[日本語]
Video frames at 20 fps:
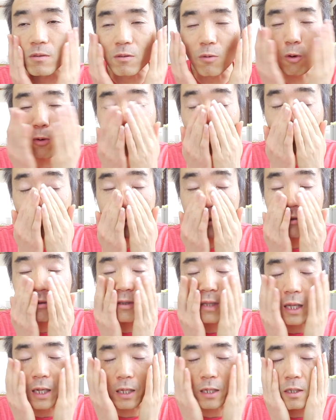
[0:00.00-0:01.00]
凹凸
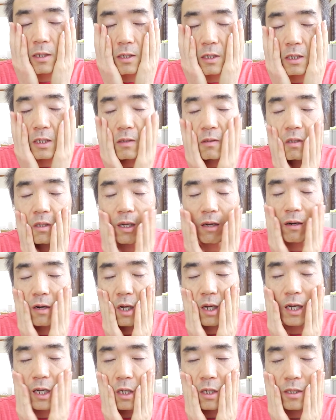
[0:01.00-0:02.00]
のない柔
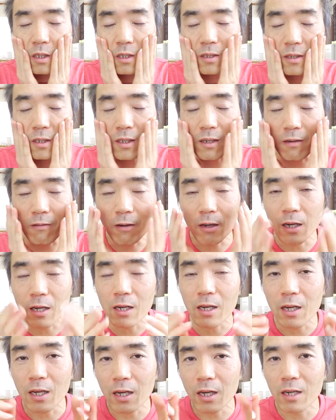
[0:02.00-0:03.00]
らかい、柔
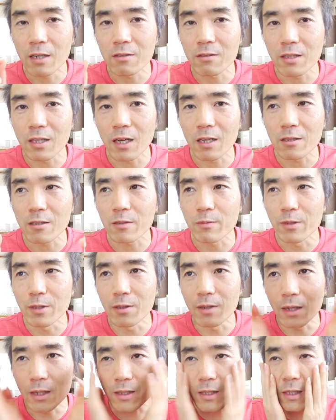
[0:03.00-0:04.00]
らかくて厚み
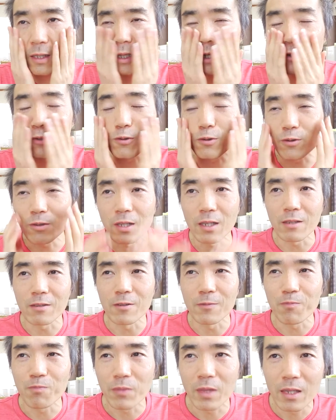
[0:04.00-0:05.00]
のあって弾力のあ
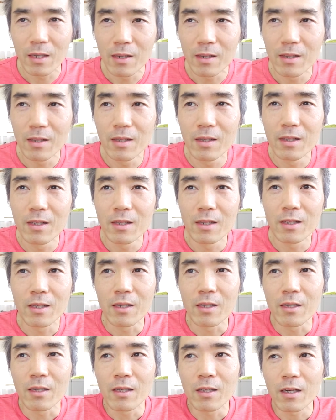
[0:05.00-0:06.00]
る、
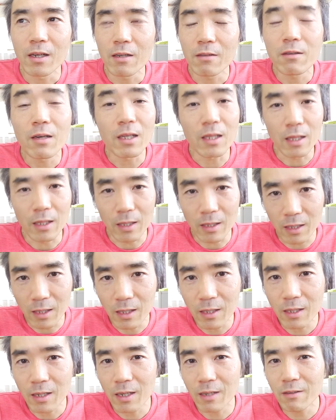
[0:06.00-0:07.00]
ああいう肌だ
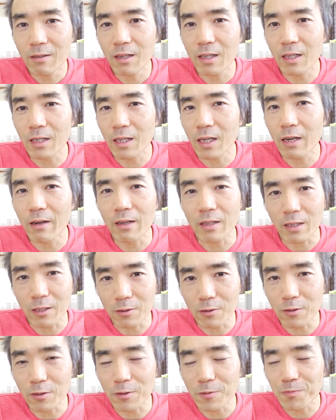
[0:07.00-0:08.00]
ね。ああいう肌に変わっ
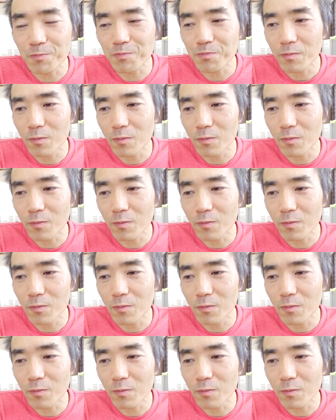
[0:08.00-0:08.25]
ていく。